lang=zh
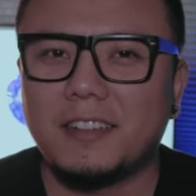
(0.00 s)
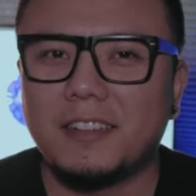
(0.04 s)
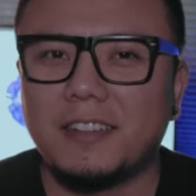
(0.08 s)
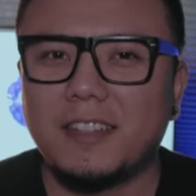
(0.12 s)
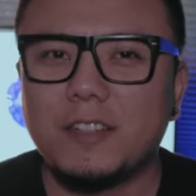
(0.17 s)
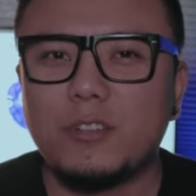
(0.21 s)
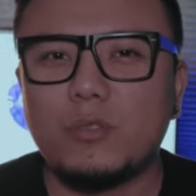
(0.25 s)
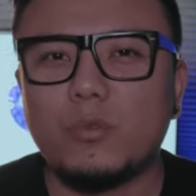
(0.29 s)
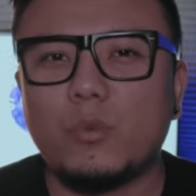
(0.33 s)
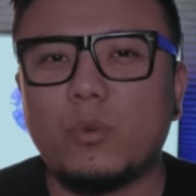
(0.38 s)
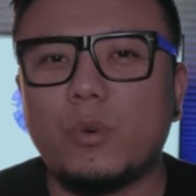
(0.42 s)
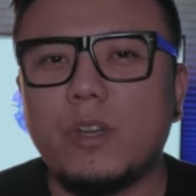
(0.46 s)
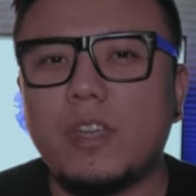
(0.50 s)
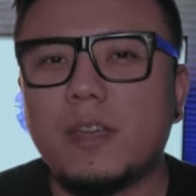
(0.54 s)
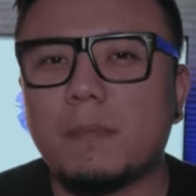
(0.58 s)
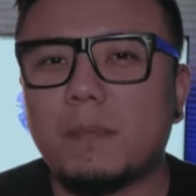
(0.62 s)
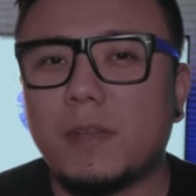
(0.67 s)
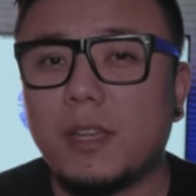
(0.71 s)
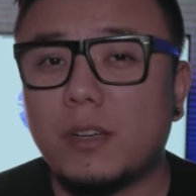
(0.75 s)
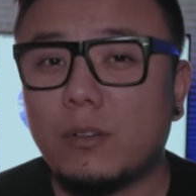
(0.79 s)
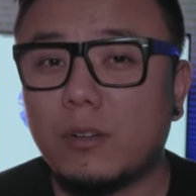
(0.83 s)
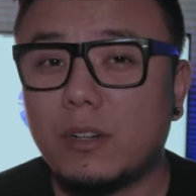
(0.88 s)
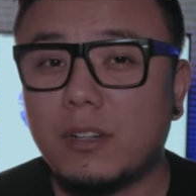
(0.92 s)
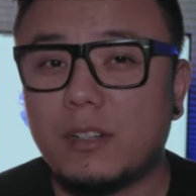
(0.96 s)
但是我也
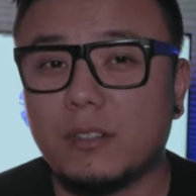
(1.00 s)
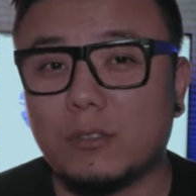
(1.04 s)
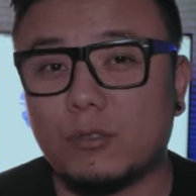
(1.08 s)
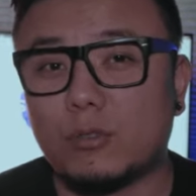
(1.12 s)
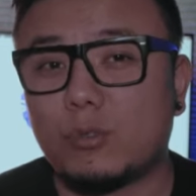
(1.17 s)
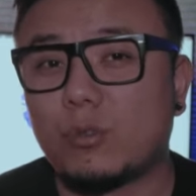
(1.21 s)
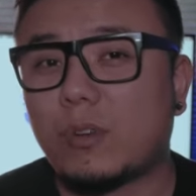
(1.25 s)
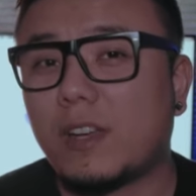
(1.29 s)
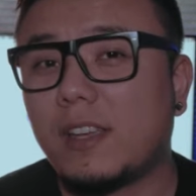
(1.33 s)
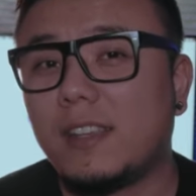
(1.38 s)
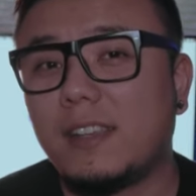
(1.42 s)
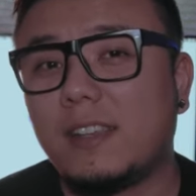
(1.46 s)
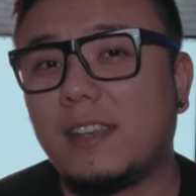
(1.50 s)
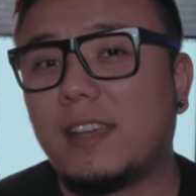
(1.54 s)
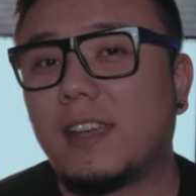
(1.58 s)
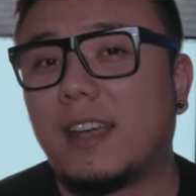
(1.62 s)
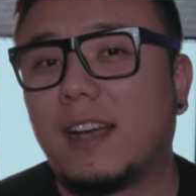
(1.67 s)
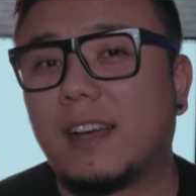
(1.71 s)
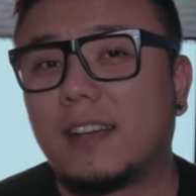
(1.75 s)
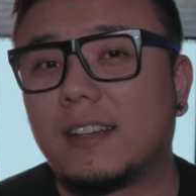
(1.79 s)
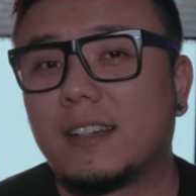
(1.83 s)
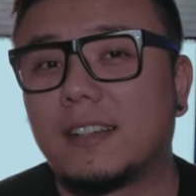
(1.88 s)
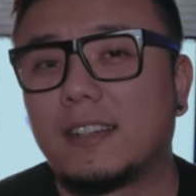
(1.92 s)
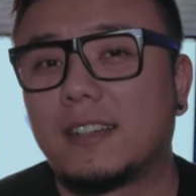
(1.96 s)
没有很专业
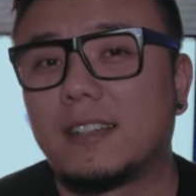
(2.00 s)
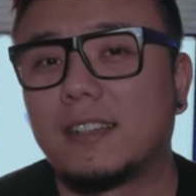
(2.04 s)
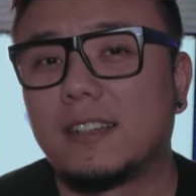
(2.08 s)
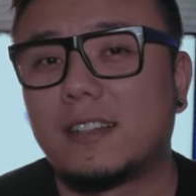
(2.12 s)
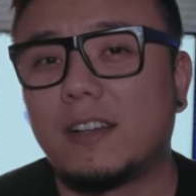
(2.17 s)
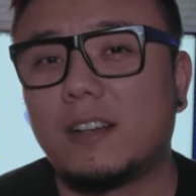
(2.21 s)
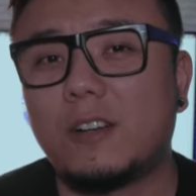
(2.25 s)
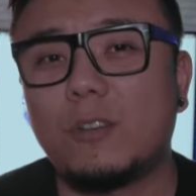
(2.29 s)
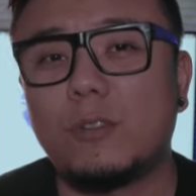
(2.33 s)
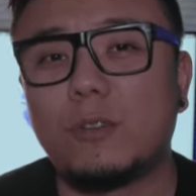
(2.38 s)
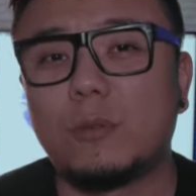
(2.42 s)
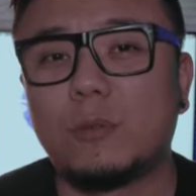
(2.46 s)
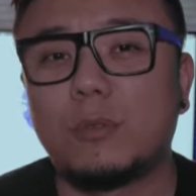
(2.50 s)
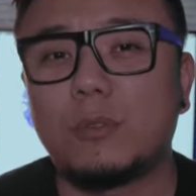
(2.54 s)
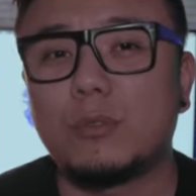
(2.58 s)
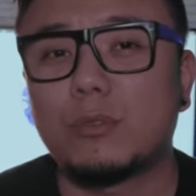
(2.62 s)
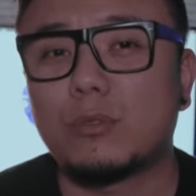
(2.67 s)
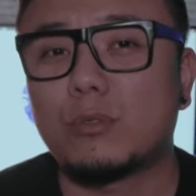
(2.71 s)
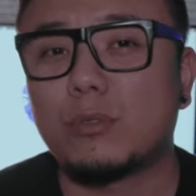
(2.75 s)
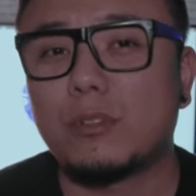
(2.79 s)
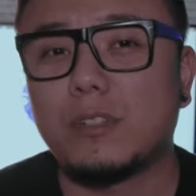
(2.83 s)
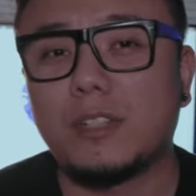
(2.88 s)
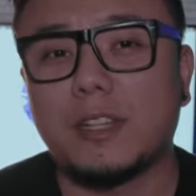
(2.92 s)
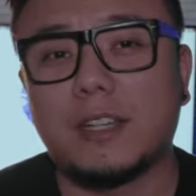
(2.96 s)
呀。然后我朋
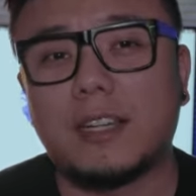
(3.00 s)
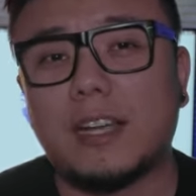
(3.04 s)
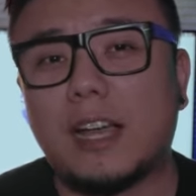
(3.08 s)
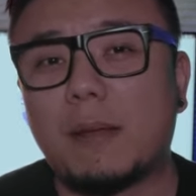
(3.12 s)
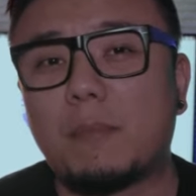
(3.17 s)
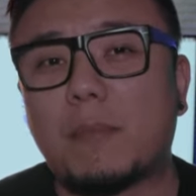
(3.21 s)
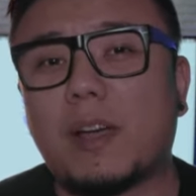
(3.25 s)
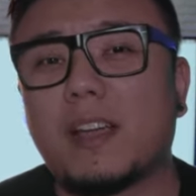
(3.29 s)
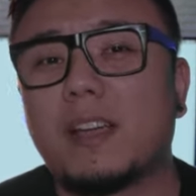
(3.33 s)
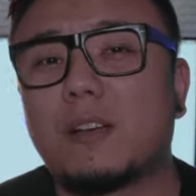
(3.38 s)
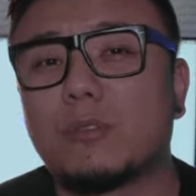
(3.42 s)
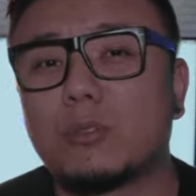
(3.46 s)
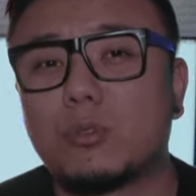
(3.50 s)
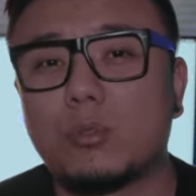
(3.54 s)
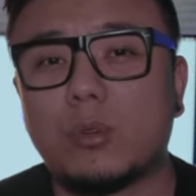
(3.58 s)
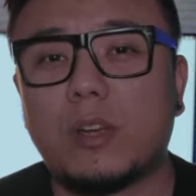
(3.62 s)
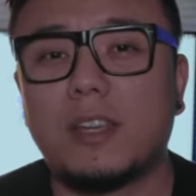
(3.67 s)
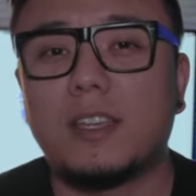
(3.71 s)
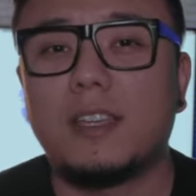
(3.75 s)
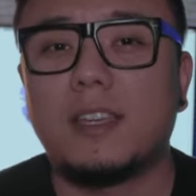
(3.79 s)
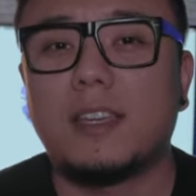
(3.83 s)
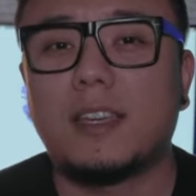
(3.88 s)
友说：“你干嘛要专